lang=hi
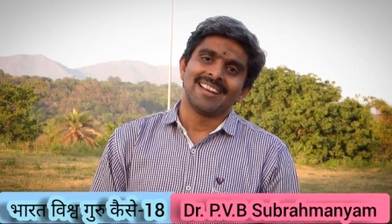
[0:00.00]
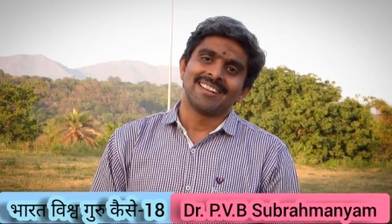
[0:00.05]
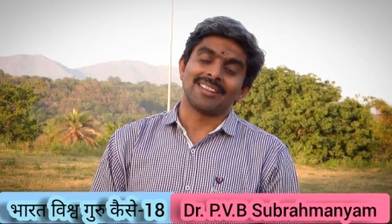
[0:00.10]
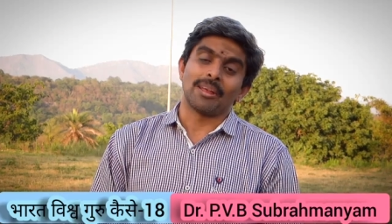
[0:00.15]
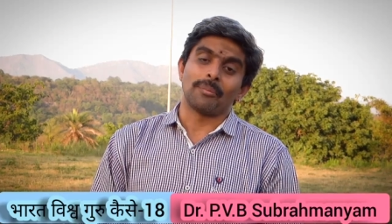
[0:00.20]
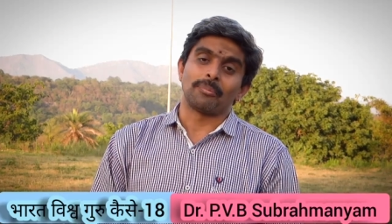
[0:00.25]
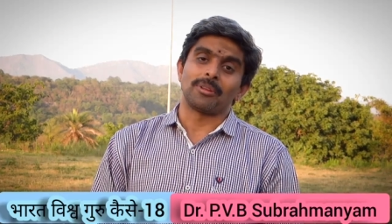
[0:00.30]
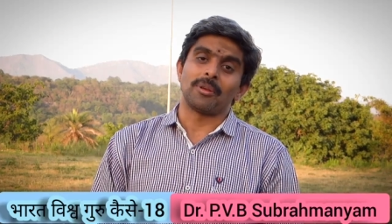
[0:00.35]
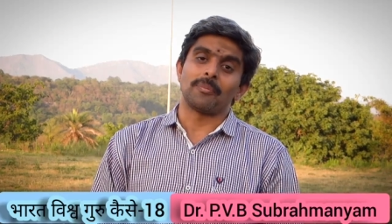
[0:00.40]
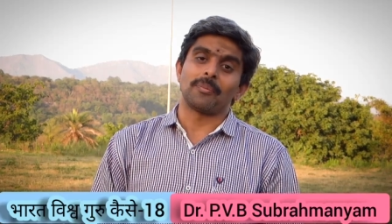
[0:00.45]

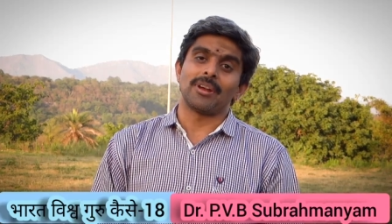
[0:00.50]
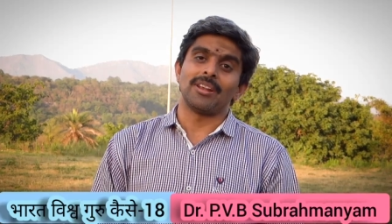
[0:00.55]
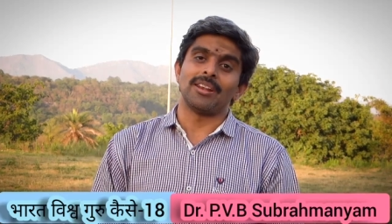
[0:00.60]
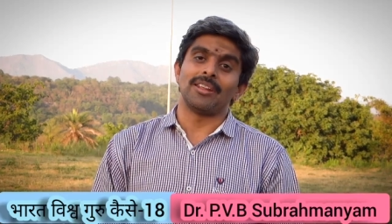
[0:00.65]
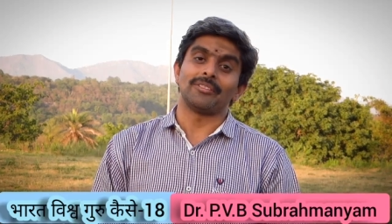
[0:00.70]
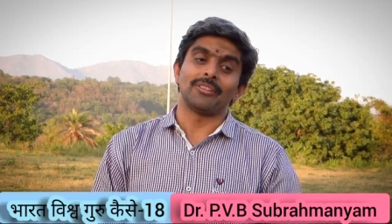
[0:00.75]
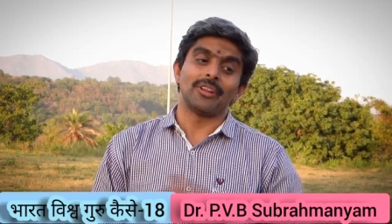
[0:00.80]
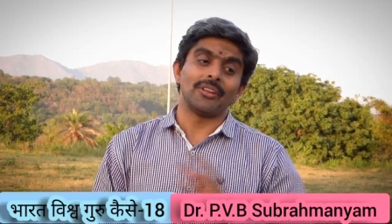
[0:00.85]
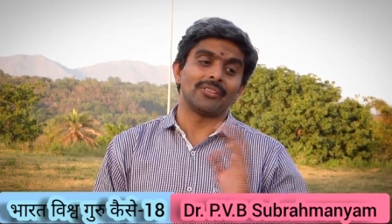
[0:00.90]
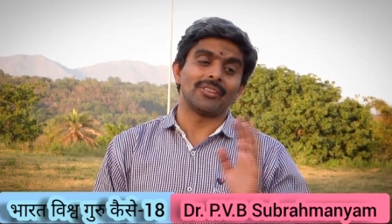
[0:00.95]
सबसे पहले
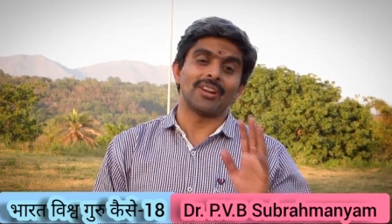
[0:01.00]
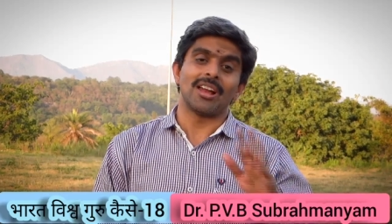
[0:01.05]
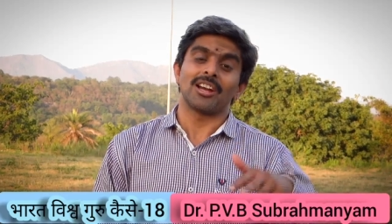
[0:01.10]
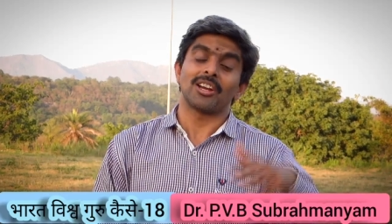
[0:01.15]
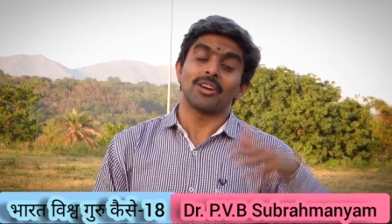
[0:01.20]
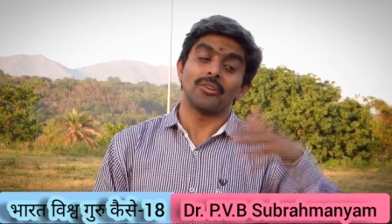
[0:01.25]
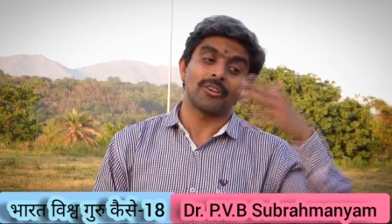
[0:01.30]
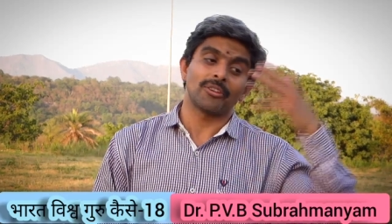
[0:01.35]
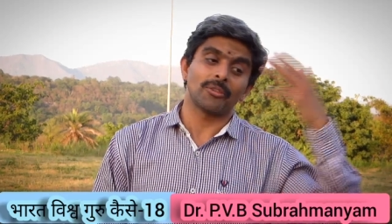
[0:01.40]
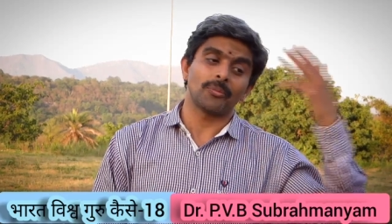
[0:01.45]
तीस
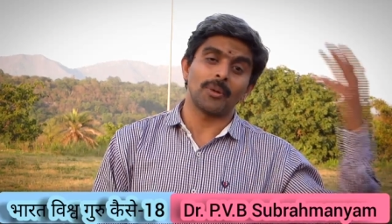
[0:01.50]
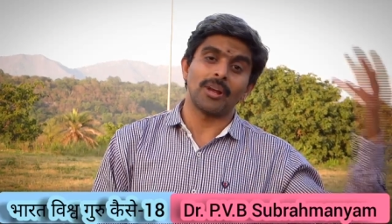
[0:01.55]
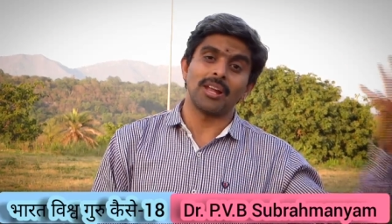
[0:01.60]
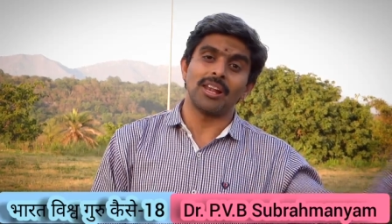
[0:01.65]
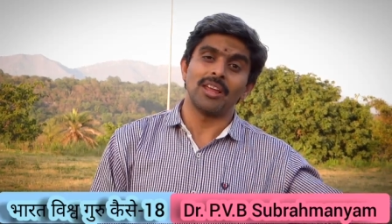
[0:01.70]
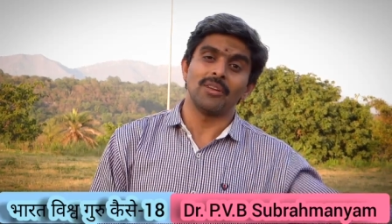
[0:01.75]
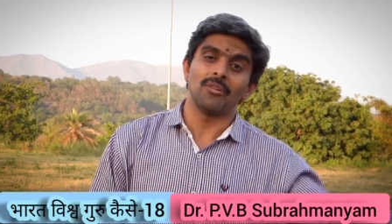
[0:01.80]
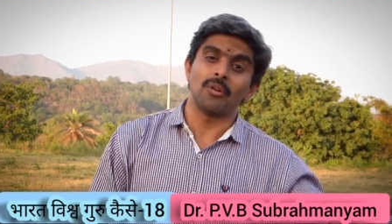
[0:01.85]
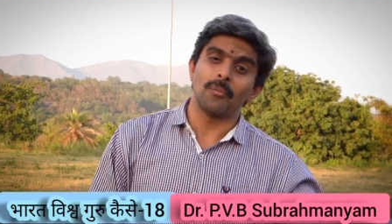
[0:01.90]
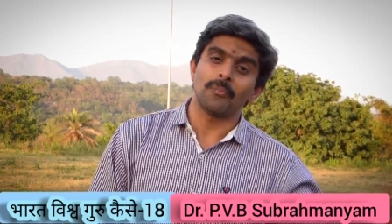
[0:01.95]
लाख वर्ष
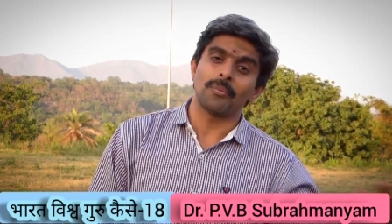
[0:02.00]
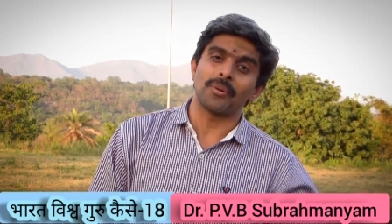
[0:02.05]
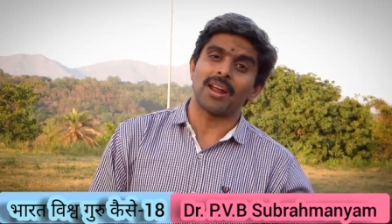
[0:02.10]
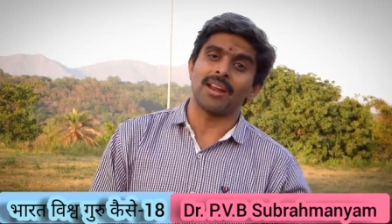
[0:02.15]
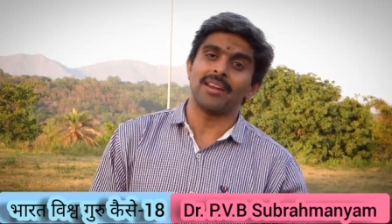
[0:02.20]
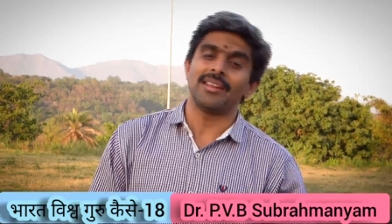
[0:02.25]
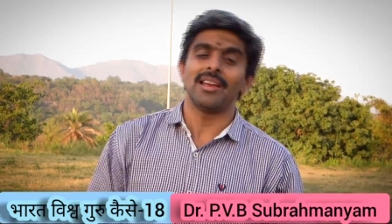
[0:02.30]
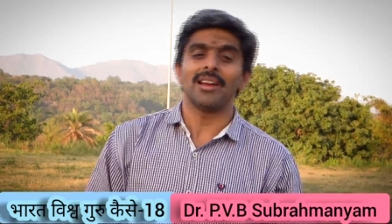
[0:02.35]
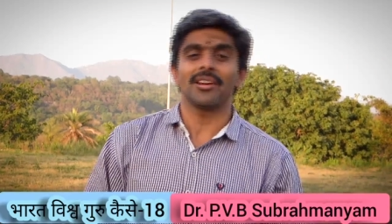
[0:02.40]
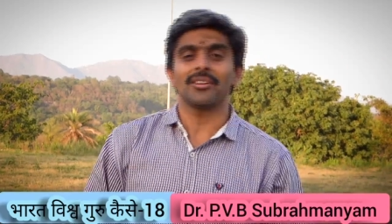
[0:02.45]
पहले वो
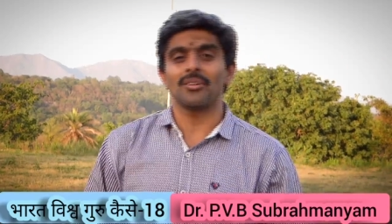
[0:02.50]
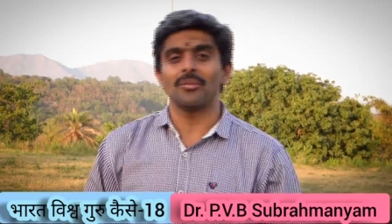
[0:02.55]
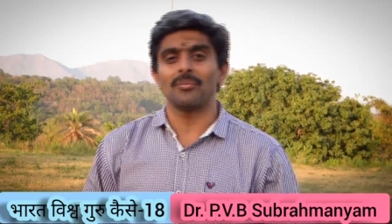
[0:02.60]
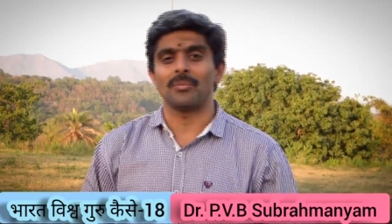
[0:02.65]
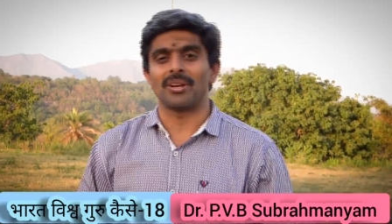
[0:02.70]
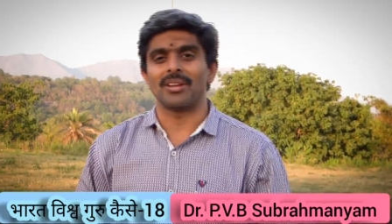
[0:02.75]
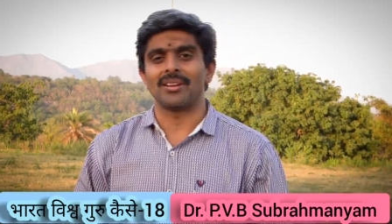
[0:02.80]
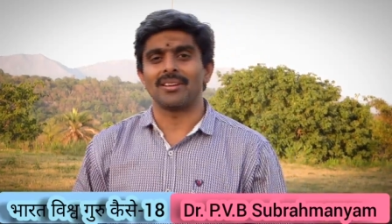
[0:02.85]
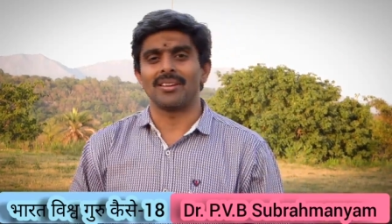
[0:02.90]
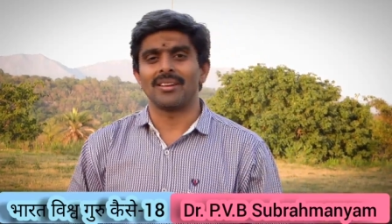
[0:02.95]
प्राणियाँ क्यों
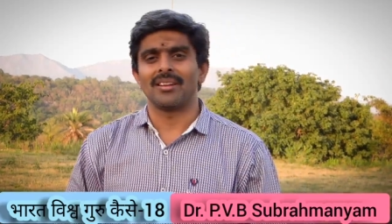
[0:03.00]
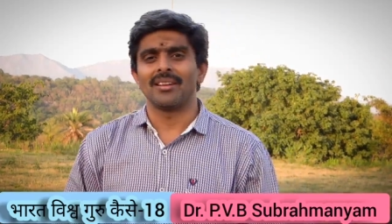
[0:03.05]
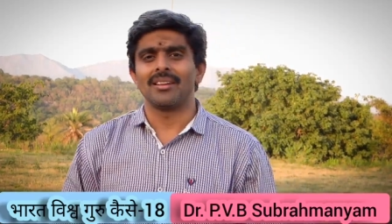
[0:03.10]
बनी